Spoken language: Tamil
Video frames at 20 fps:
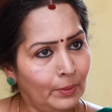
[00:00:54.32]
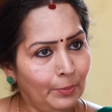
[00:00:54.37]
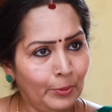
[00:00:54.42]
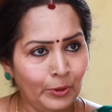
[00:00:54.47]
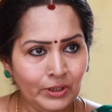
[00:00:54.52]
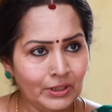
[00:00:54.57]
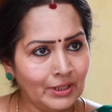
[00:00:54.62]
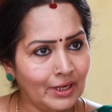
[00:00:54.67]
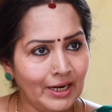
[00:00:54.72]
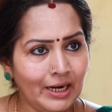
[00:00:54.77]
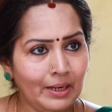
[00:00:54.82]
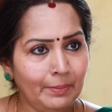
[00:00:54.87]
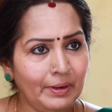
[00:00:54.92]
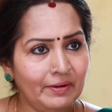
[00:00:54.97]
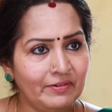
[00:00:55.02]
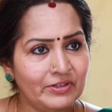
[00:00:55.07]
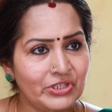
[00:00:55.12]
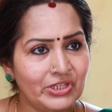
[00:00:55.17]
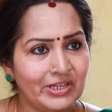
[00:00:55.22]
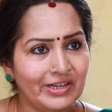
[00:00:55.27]
மூத்த பொண்ணுக்கு
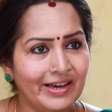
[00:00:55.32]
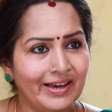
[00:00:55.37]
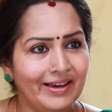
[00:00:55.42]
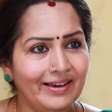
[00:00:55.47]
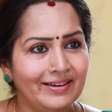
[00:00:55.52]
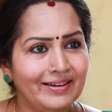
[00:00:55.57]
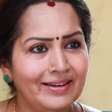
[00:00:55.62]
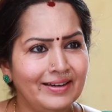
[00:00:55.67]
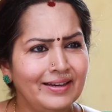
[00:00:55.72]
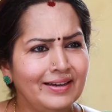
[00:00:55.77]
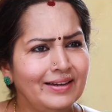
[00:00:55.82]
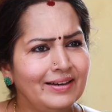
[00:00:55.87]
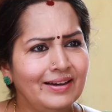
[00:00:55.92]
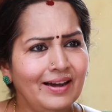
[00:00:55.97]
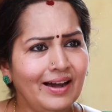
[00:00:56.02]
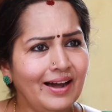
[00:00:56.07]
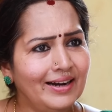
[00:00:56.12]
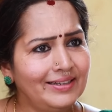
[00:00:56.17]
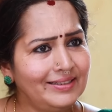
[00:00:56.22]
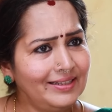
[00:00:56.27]
கல்யாணம் பண்ணி வச்சிட்டீங்க
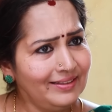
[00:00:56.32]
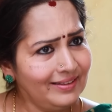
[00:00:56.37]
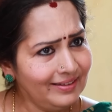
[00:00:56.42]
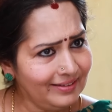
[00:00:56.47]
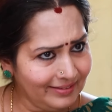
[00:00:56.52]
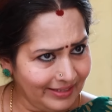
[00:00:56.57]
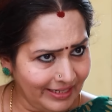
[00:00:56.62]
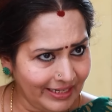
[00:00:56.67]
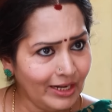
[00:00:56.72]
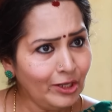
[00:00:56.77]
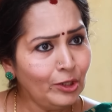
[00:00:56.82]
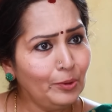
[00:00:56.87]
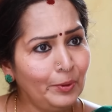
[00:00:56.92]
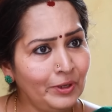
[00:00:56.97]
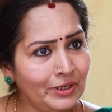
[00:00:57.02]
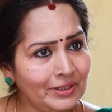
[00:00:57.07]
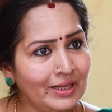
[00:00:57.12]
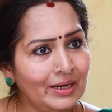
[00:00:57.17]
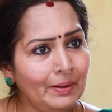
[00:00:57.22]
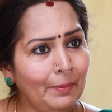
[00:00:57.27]
அடுத்து
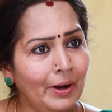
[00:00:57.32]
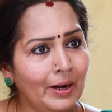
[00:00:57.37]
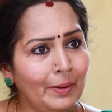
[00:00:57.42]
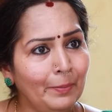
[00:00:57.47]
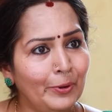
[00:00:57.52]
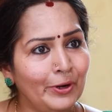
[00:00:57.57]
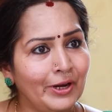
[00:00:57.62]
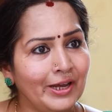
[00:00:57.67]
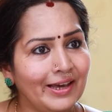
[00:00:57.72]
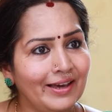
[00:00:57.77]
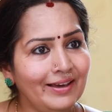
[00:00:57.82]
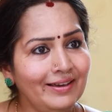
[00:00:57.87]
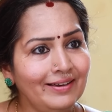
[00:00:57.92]
ரெண்டாவது பொண்ணுக்கு தானே பார்க்க